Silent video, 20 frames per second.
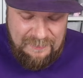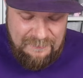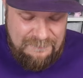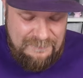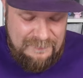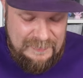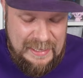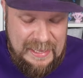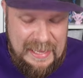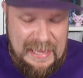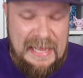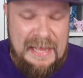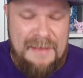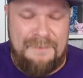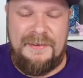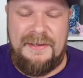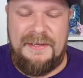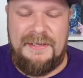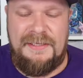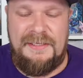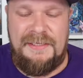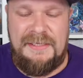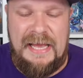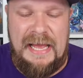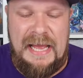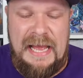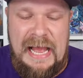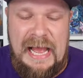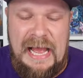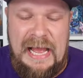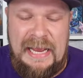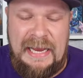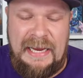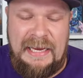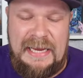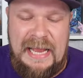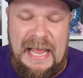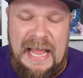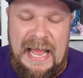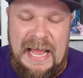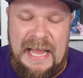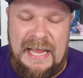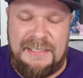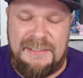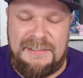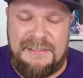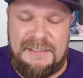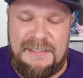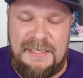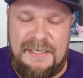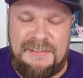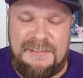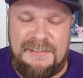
Wir haben hier ein 18er